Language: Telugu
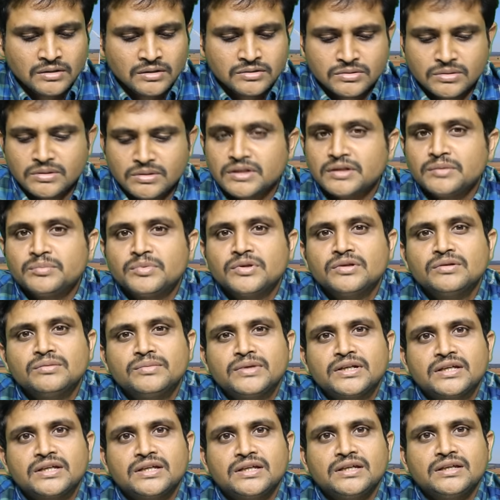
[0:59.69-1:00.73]
చూడండి ఇప్పుడు
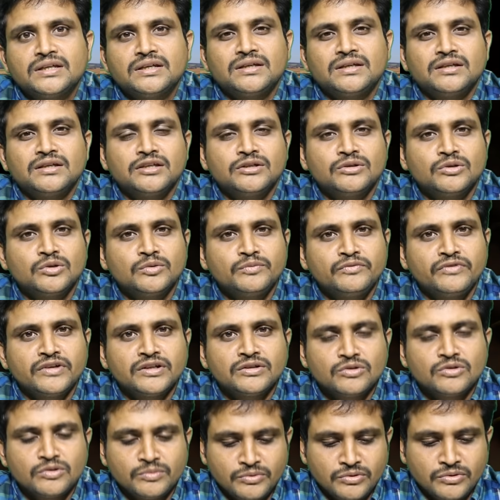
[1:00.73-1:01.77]
మనకి ఈ గ్రూప్
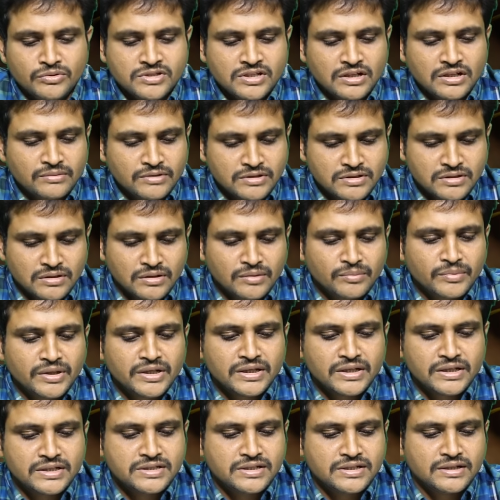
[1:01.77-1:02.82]
వన్ గ్రూప్ టూ సిలబస్లో
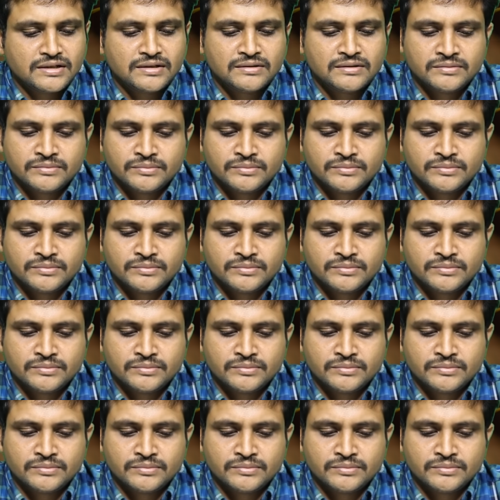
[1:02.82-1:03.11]
మనకి ఇచ్చిన